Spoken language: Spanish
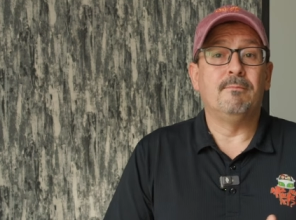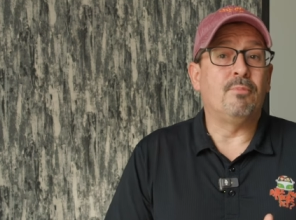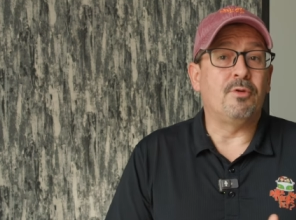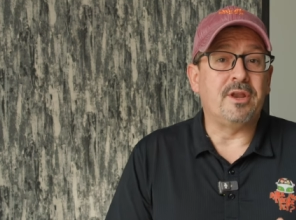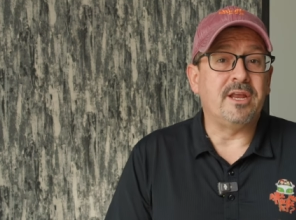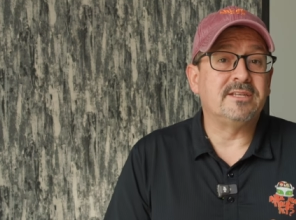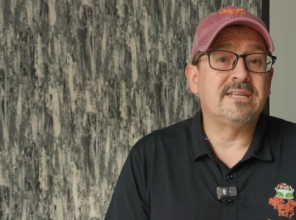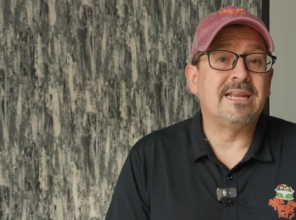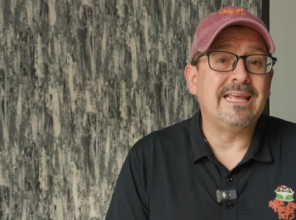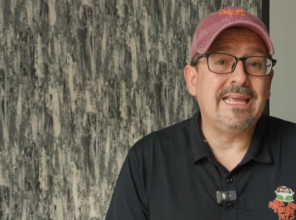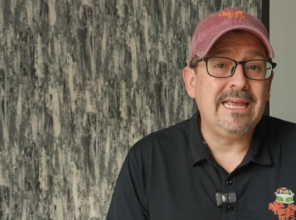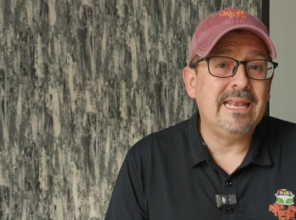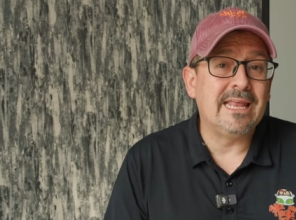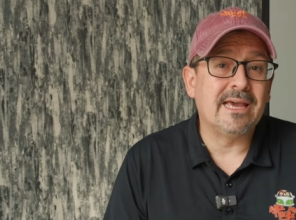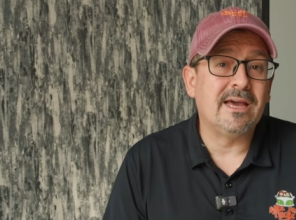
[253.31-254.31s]
podría ser
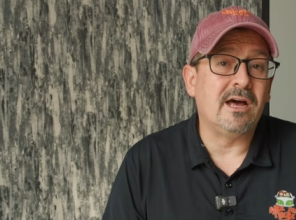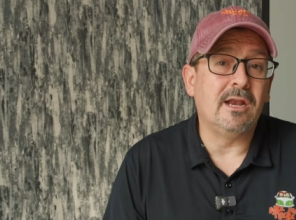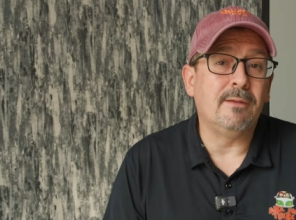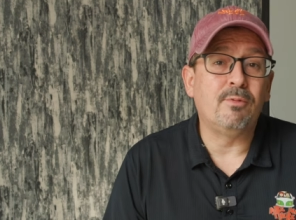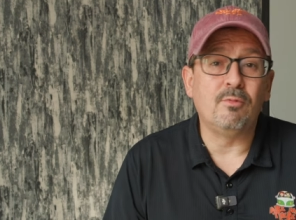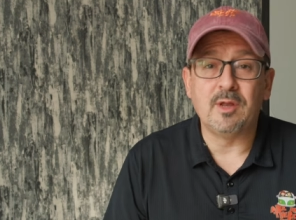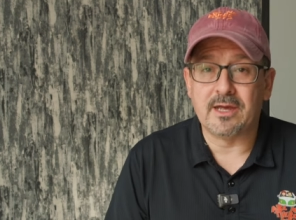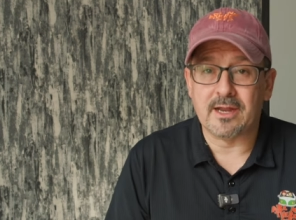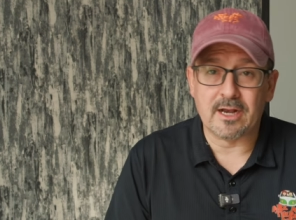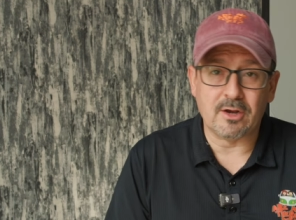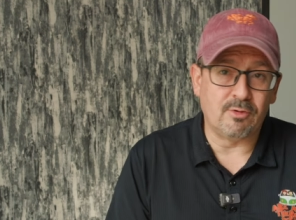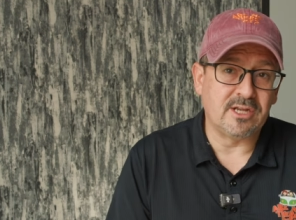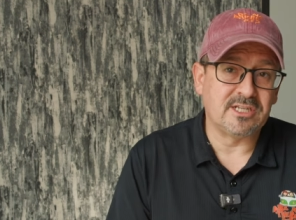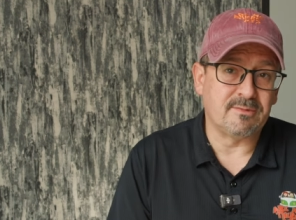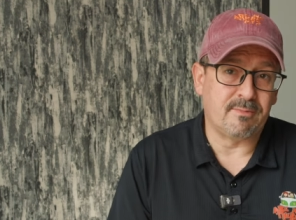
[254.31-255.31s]
ilegal publicar
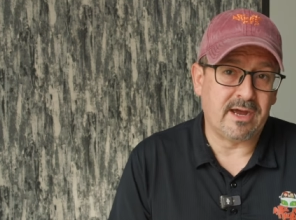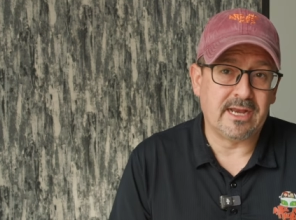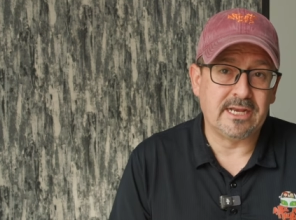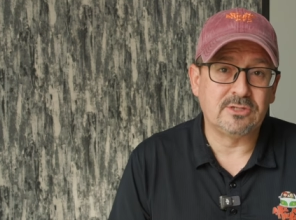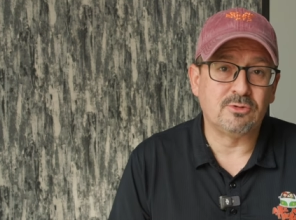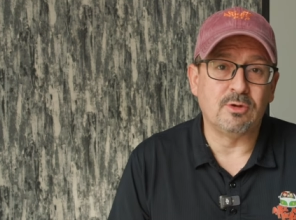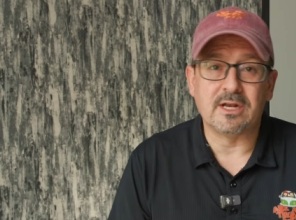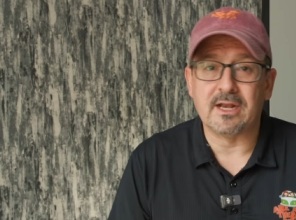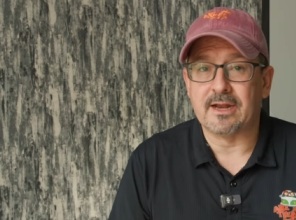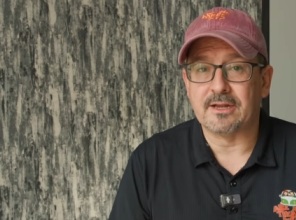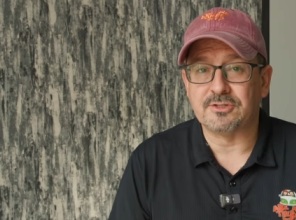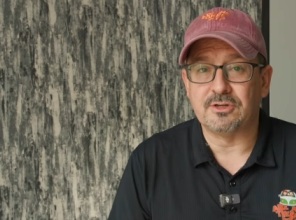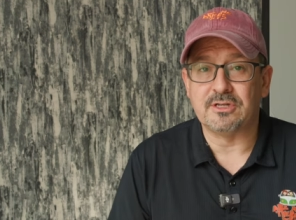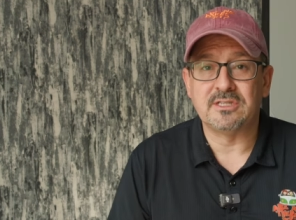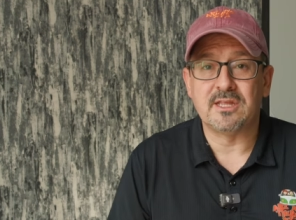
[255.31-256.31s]
algunas imágenes o
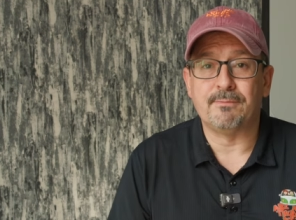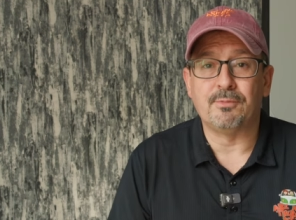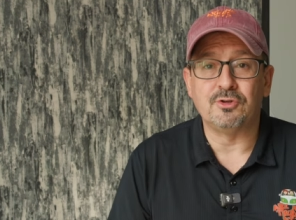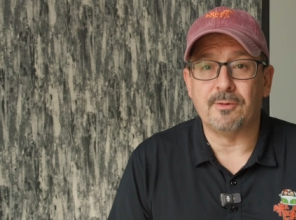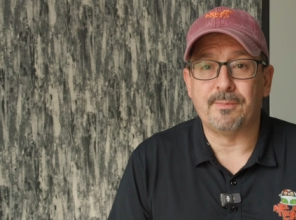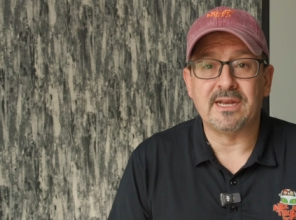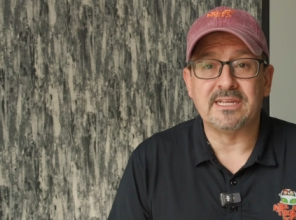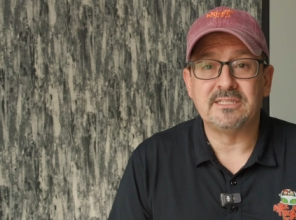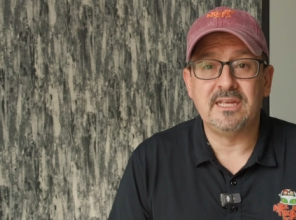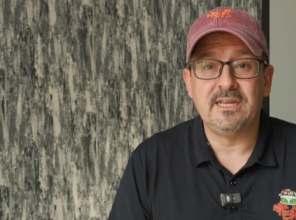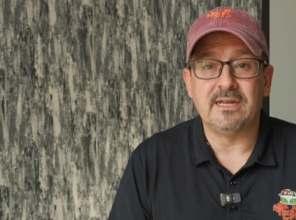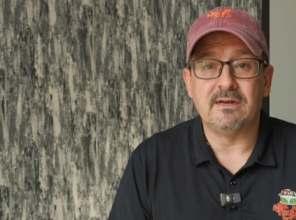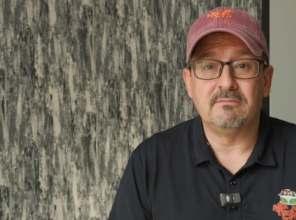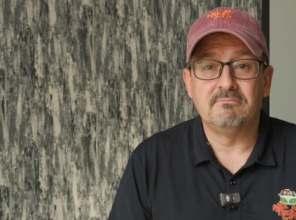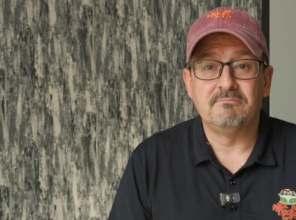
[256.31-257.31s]
declaraciones de apoyo a
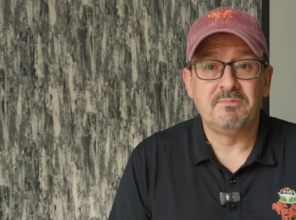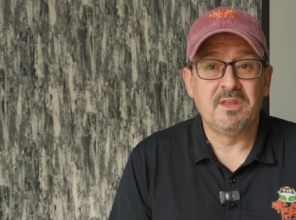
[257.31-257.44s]
Palestina.